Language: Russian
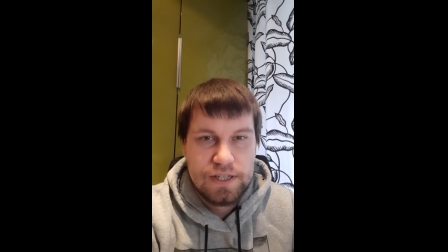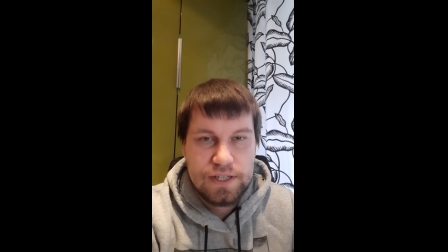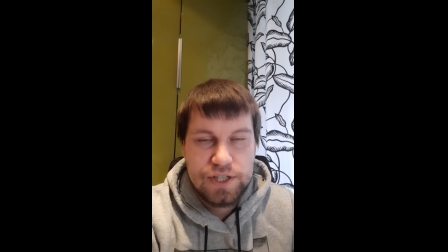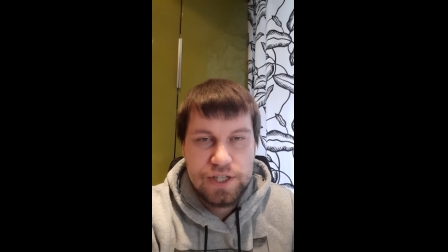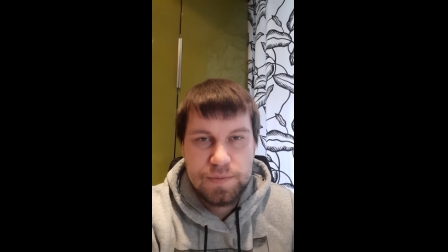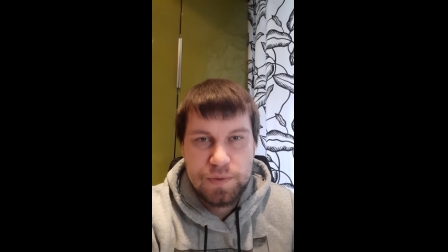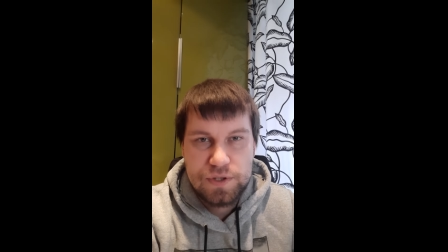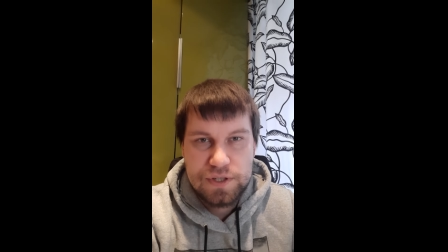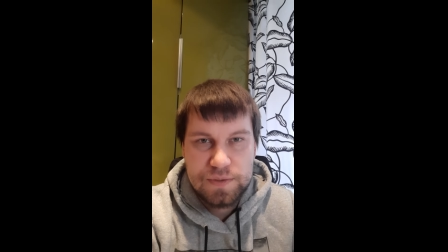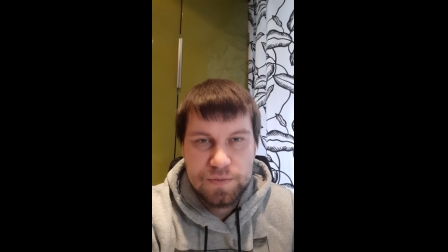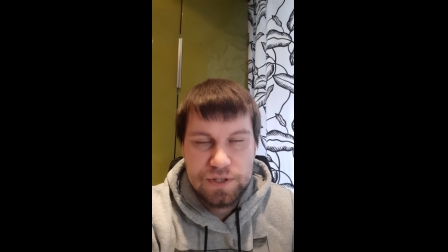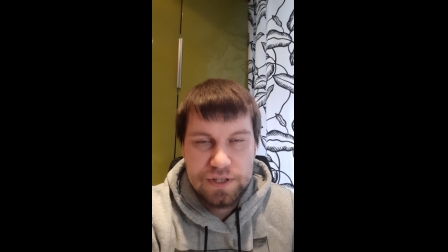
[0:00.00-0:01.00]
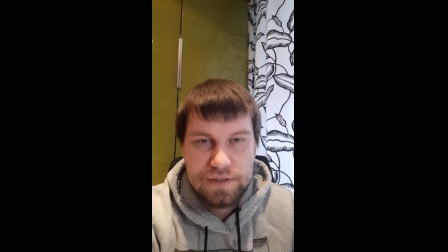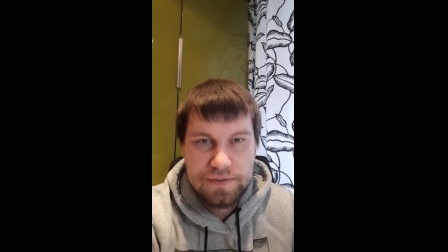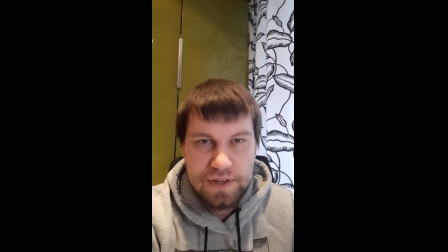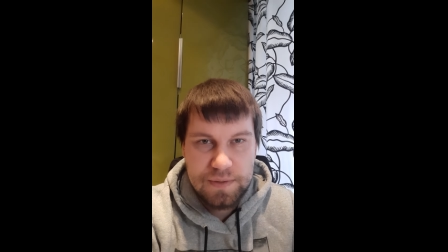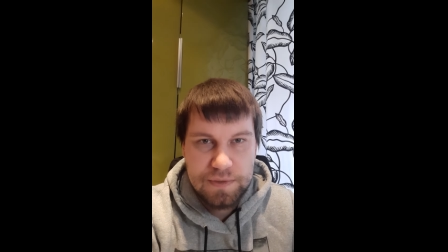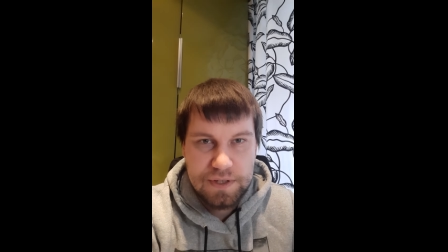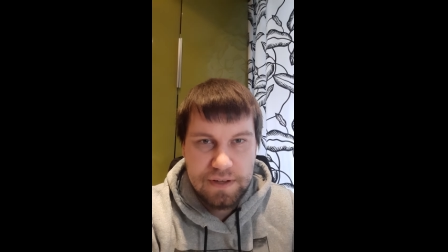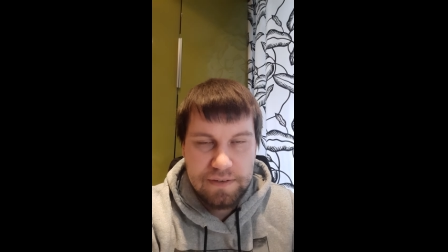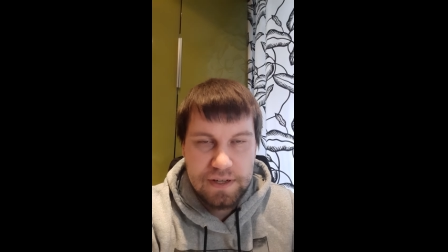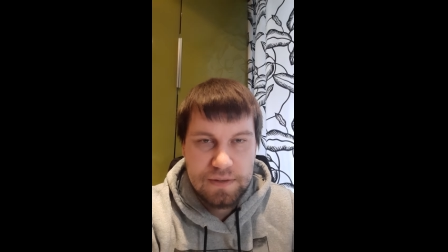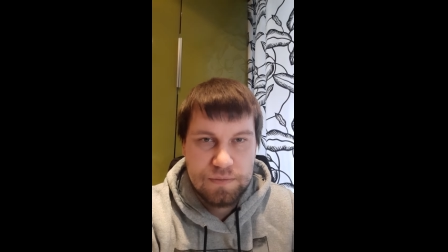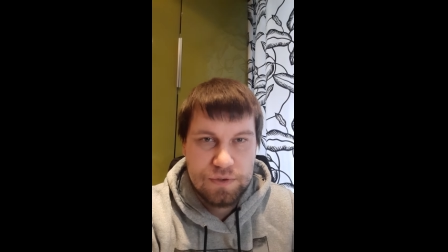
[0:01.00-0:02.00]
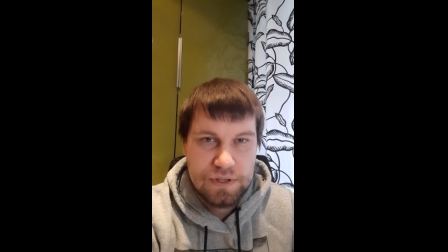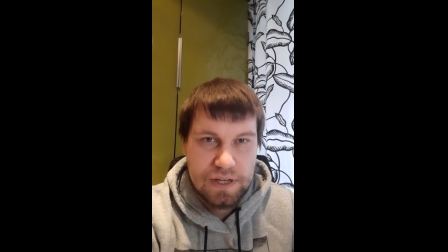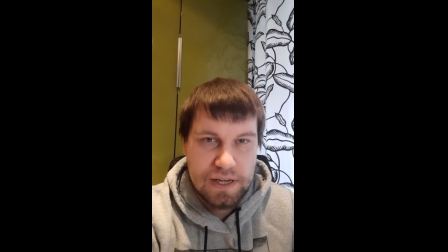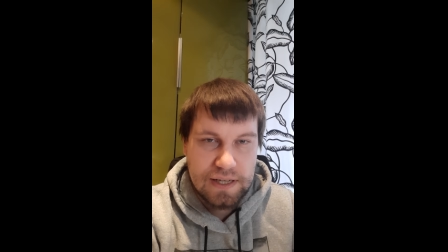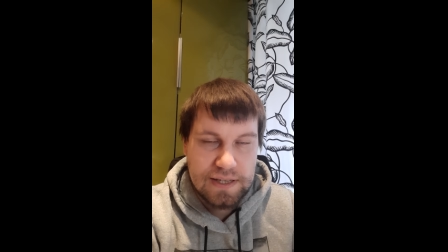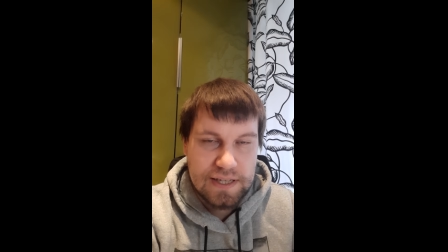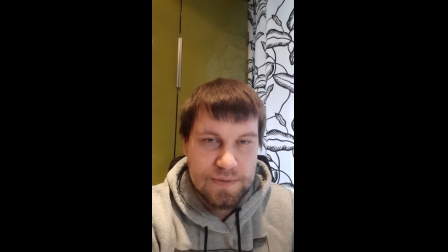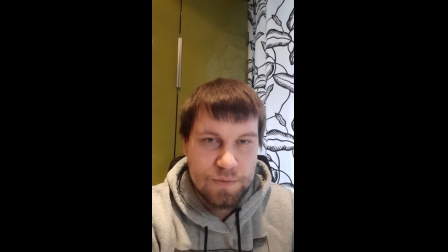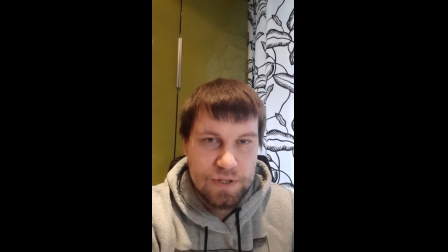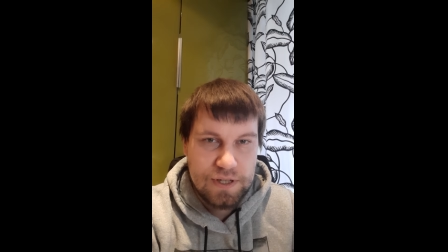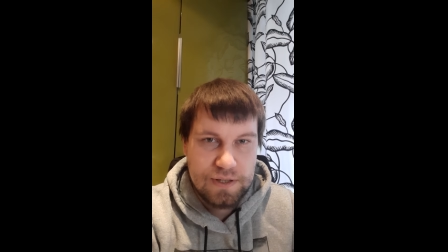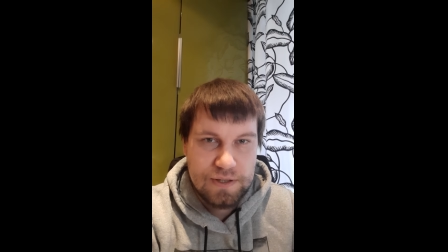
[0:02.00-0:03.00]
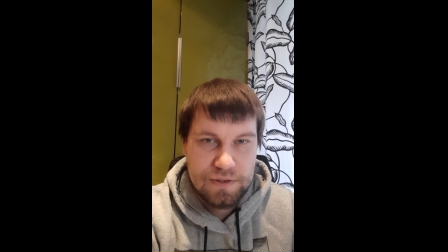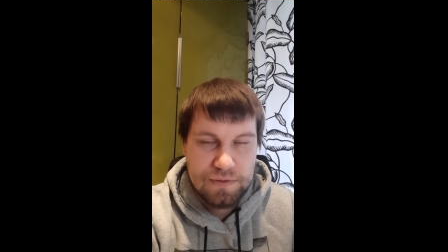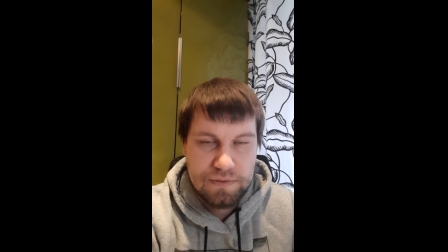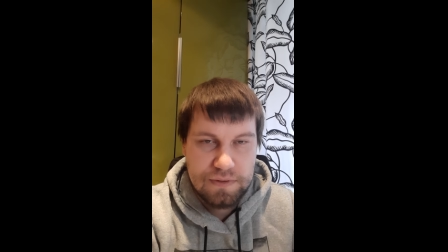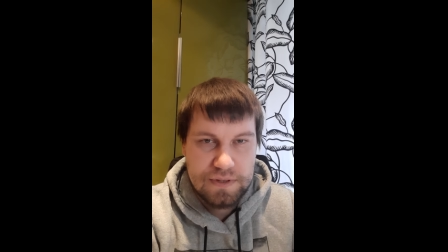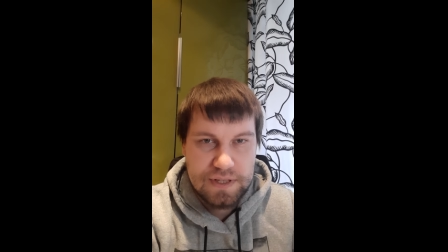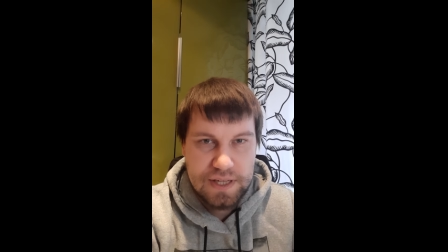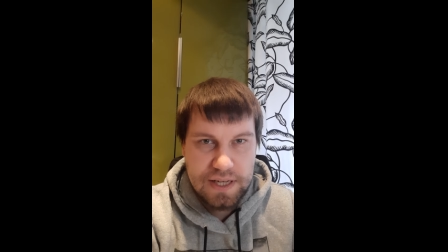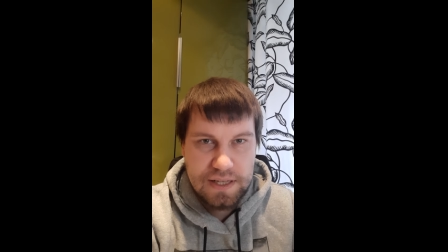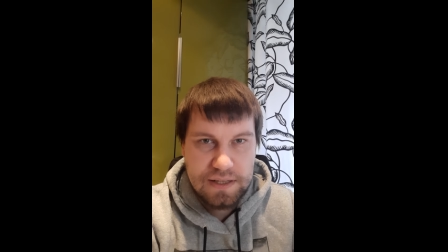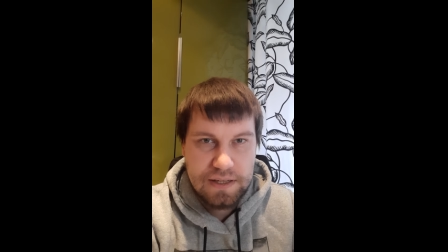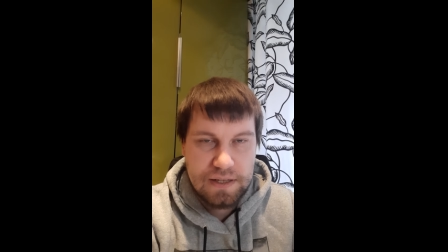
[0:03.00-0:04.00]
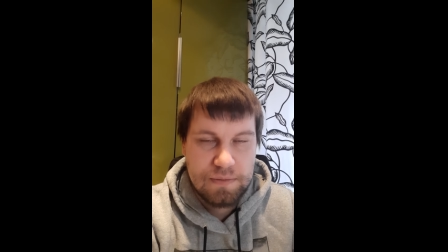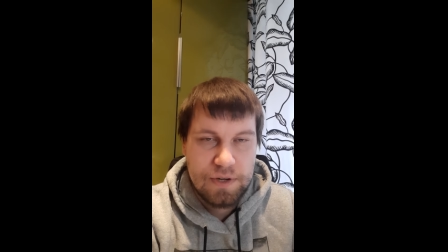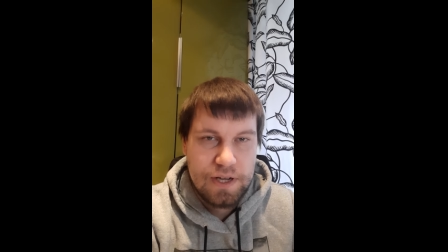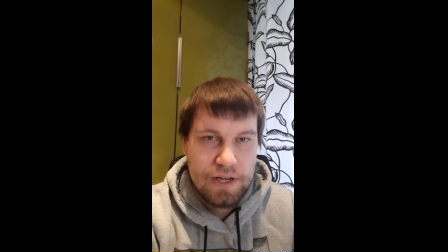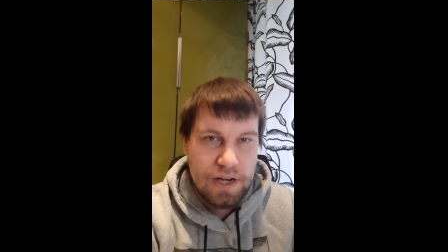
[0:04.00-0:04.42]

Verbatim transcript: лежите, просто смотрите фильмы, наверное, будет какая-то насмотренность, но ну, вот знание, да, там,